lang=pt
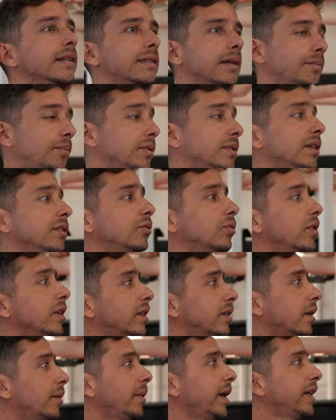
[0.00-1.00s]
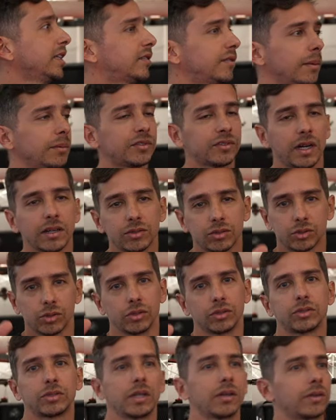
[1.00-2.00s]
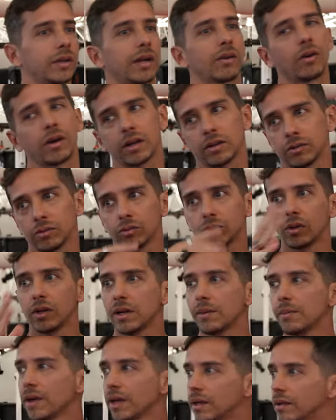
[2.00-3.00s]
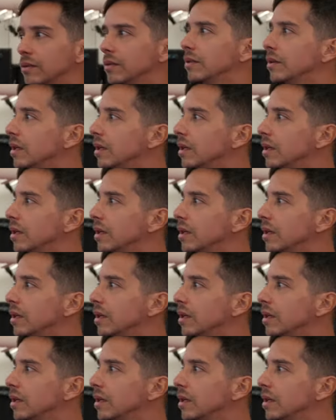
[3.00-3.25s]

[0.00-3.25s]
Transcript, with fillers: Ele se aposentou aqui também. Tivemos vários outros, é o que agora não estou lembrando.